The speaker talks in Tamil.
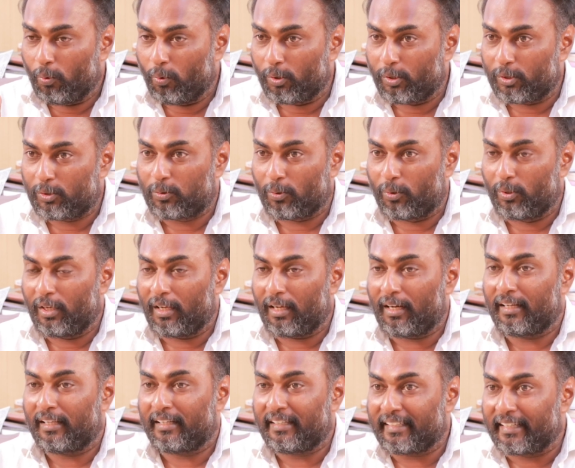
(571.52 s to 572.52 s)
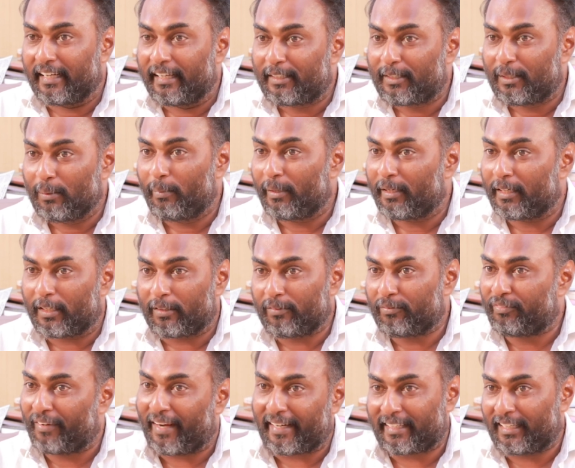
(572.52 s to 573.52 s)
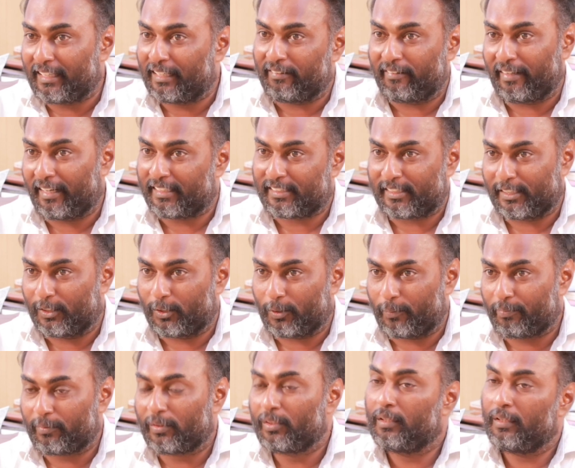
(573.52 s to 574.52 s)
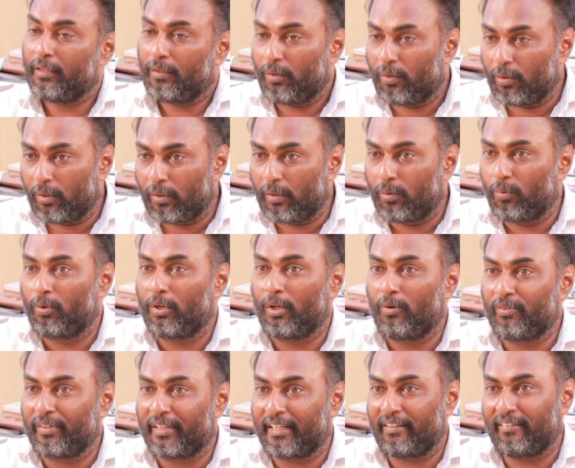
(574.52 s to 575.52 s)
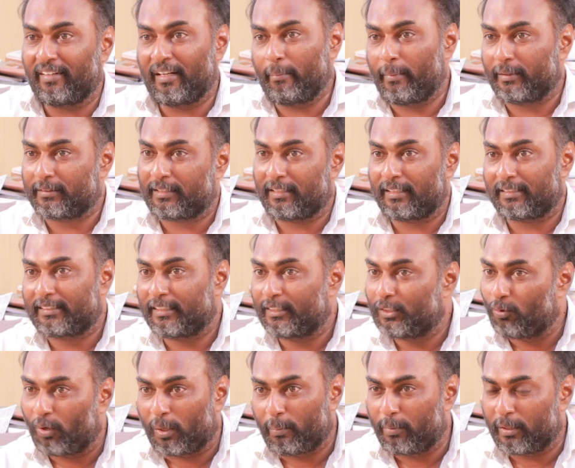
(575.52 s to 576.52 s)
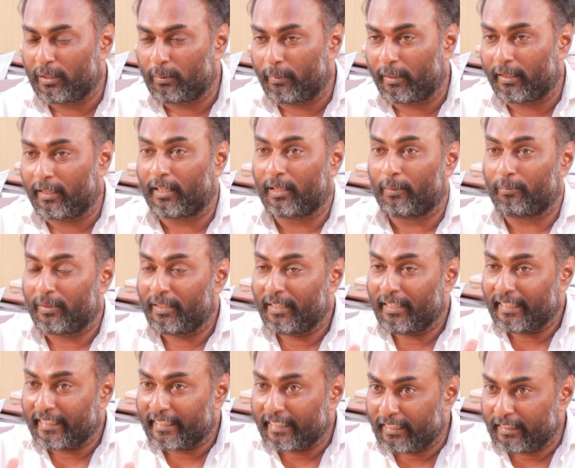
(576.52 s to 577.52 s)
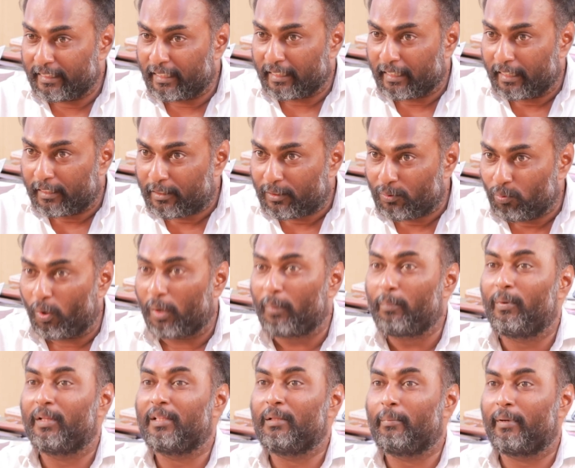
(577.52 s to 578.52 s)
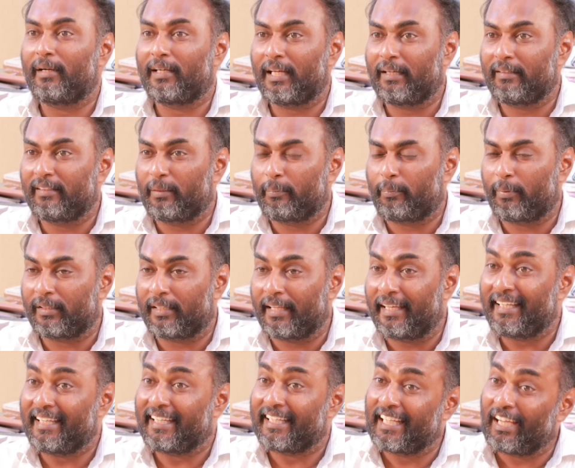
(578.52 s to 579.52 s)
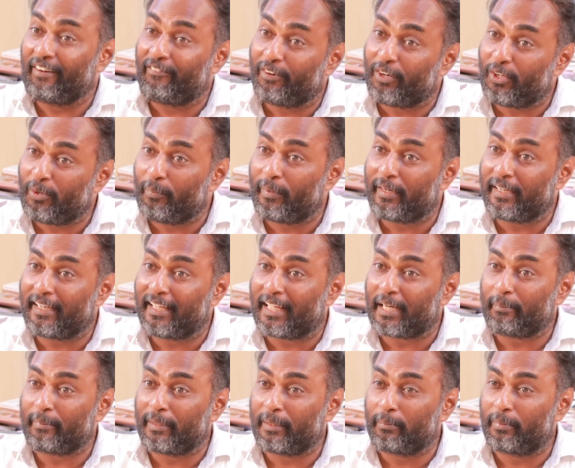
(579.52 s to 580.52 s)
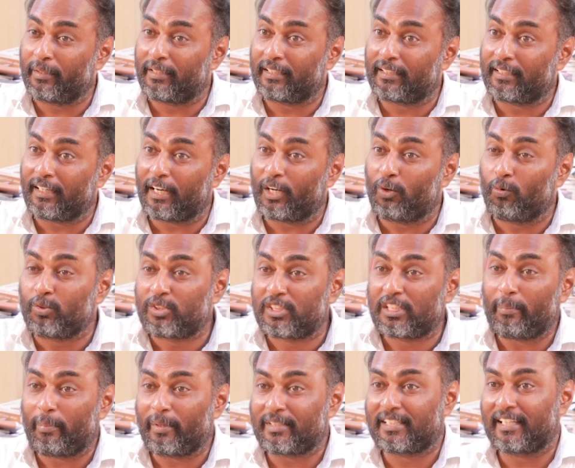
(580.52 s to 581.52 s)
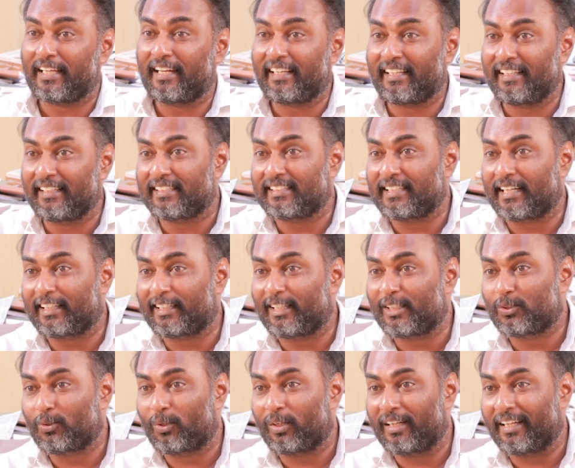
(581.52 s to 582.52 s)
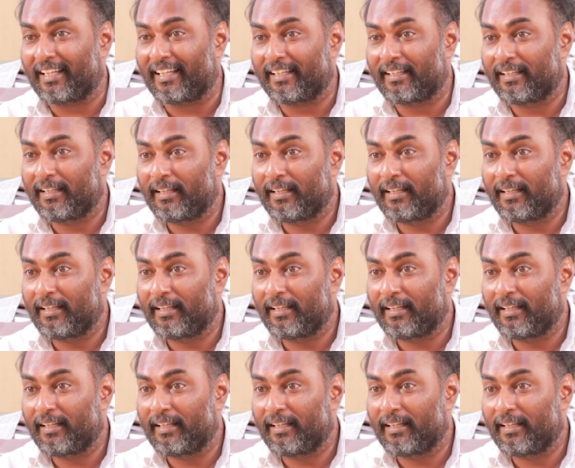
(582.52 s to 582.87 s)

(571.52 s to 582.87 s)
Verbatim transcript: ஒரு தொழிலாளர் எட்டு மணி நேரம் ஃபேக்ட்ரியில் வேலை செய்யணும் உணவு இடைவேளை மற்றெல்லாம் சேர்ந்து ஒன்பது மணி நேரம் இந்த எட் ஒன்பது மணி நேரம் இருப்பதை எவ்வளோ மணி நேரம் என்பதற்கான உச்சபட்ச இலக்கு இந்த சட்டத்தில் சொல்லலை